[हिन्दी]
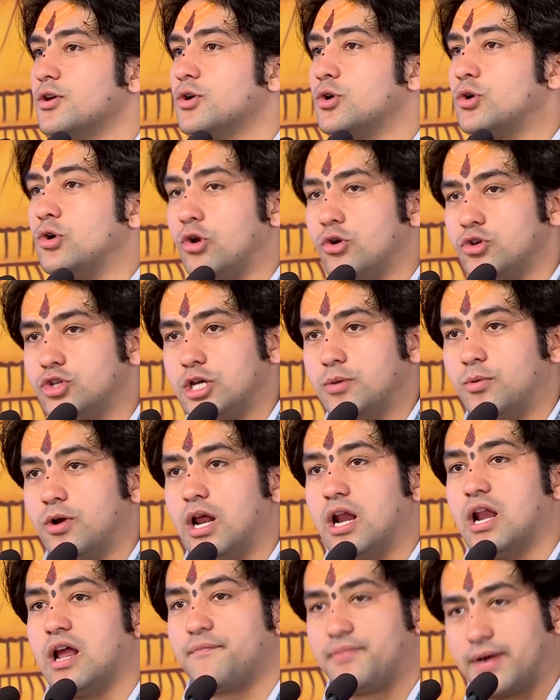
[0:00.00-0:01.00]
गुरुजी बोले
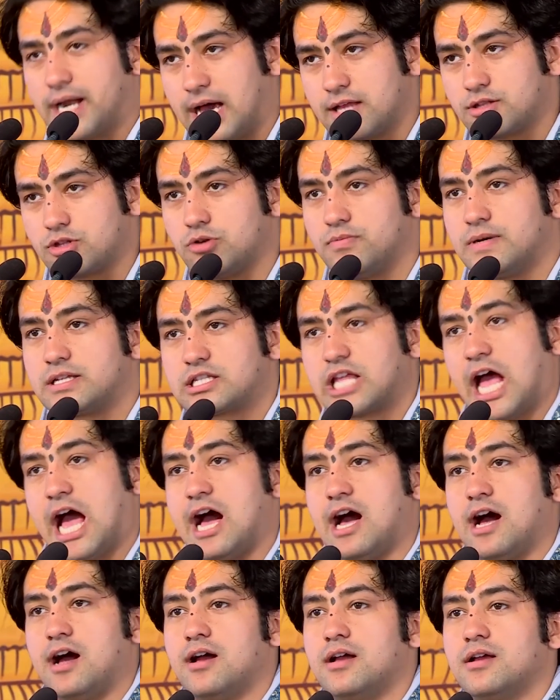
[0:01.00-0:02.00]
लफड़ा तो बता
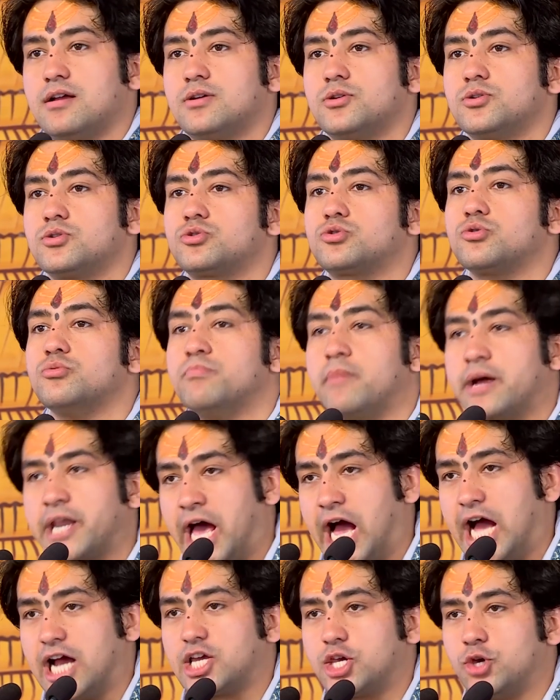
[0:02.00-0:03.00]
तू
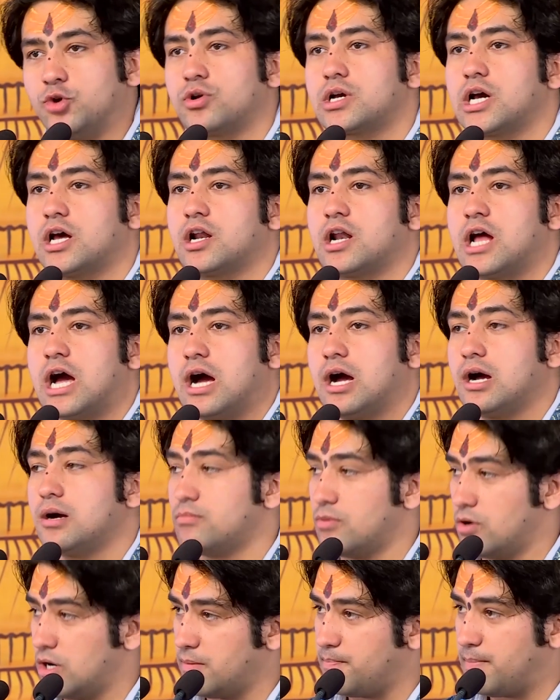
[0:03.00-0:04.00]
मना क्यों कर रहा
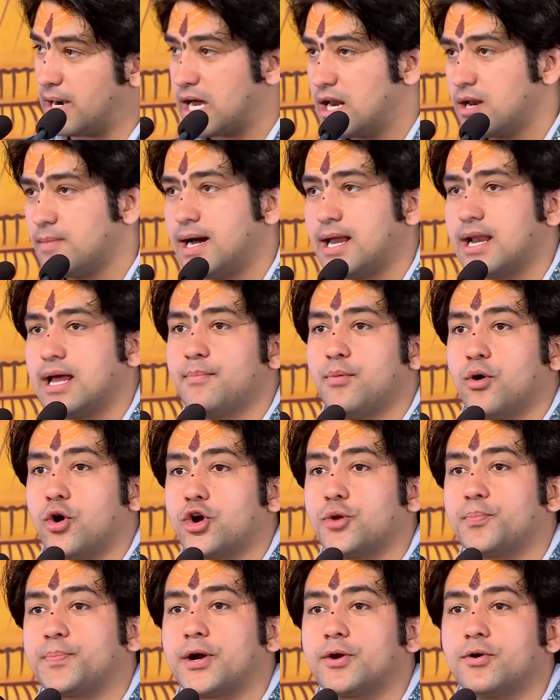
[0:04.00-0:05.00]
बोले बगल वाला
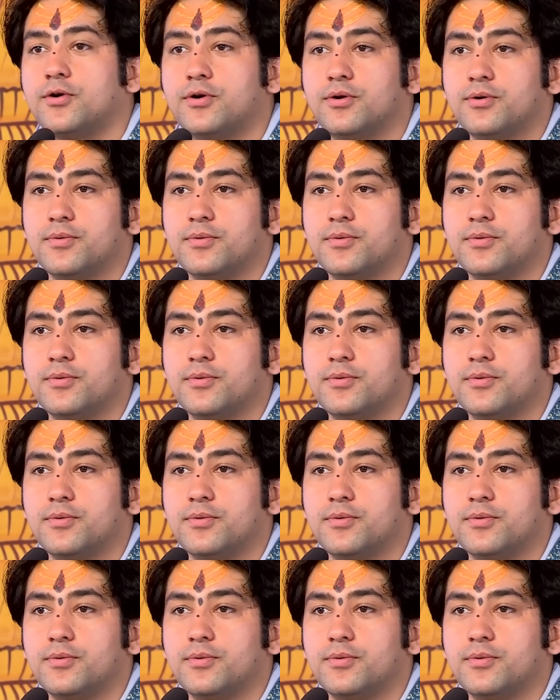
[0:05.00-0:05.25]
बोर्ड पढ़ो